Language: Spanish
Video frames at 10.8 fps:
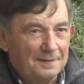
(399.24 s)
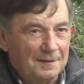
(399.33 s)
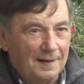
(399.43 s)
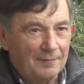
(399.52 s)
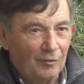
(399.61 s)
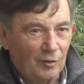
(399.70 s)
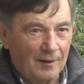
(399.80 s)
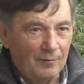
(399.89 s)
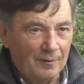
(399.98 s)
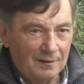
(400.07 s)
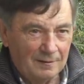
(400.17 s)
que era
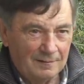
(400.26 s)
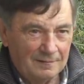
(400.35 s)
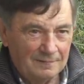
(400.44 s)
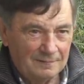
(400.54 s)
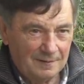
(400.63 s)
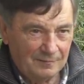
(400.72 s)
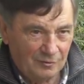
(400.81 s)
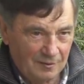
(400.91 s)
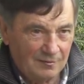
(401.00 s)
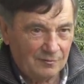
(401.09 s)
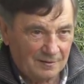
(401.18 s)
abogado, ¿eh?
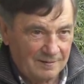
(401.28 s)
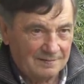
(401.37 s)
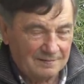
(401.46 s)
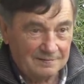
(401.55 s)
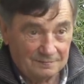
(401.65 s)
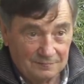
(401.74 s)
Abogado que era.